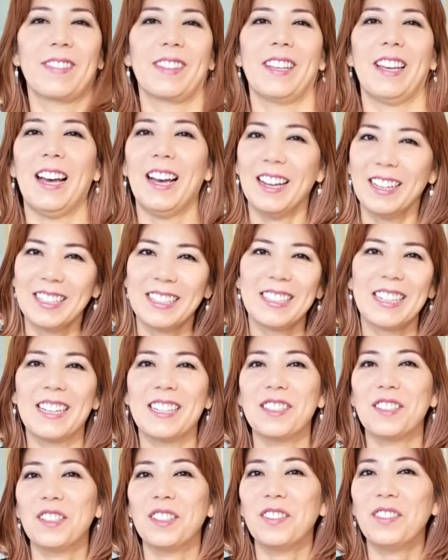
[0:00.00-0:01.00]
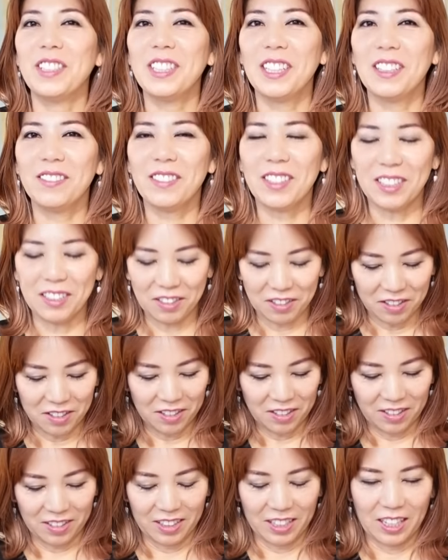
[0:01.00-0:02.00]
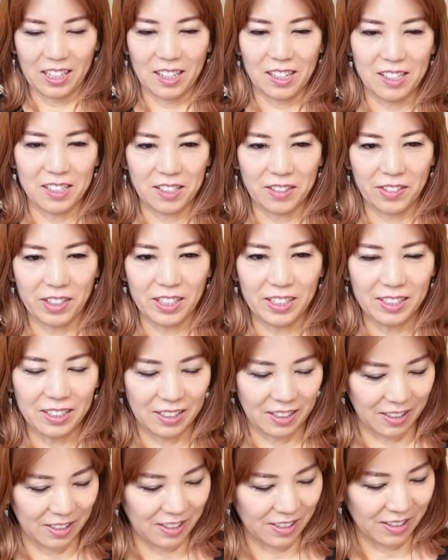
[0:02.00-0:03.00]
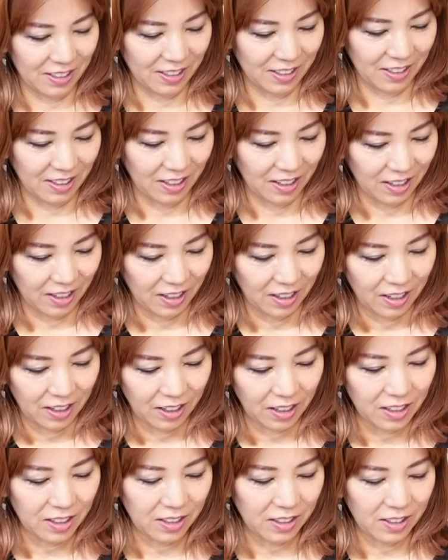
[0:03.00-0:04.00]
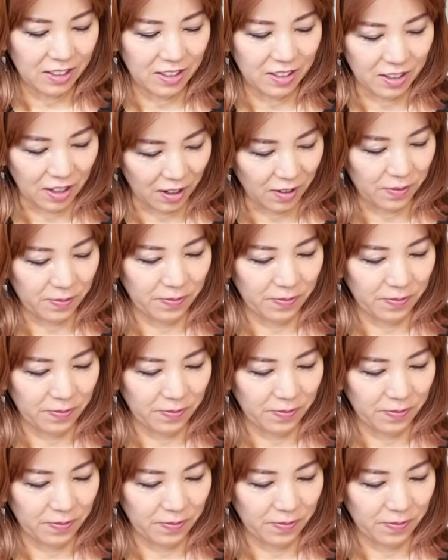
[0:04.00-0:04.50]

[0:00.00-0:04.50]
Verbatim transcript: はい、じゃあ一緒に見てみましょう。お願いします。陰者、